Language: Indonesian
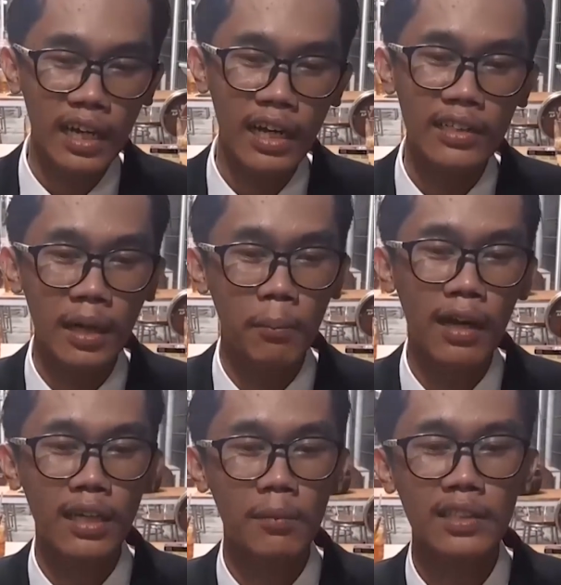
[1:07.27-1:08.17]

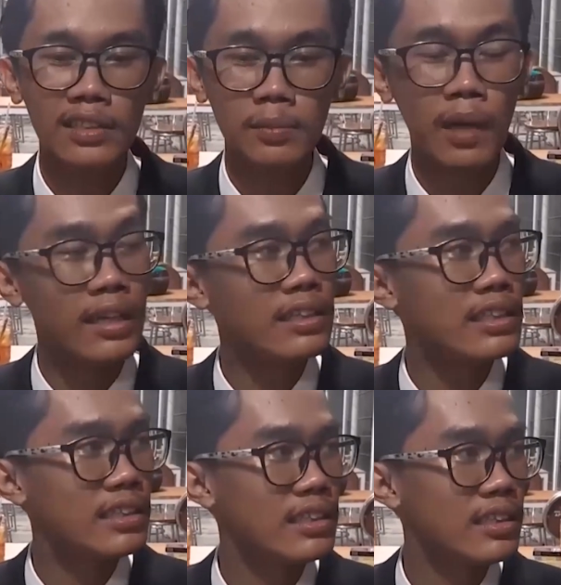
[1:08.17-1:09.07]
Pasalnya Almas sempat
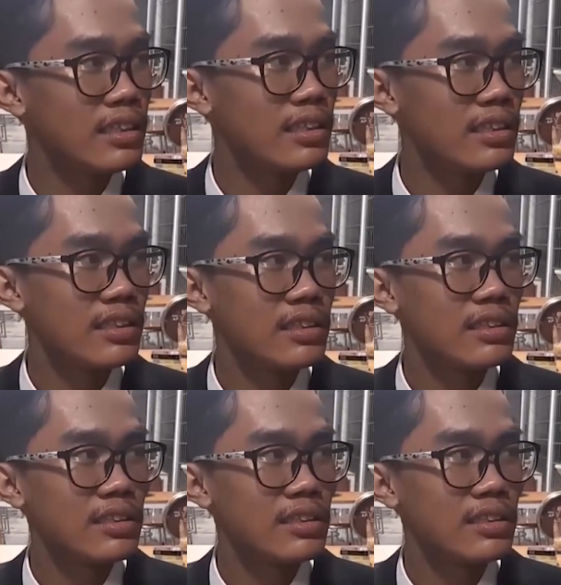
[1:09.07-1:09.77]
mencabut permohonan,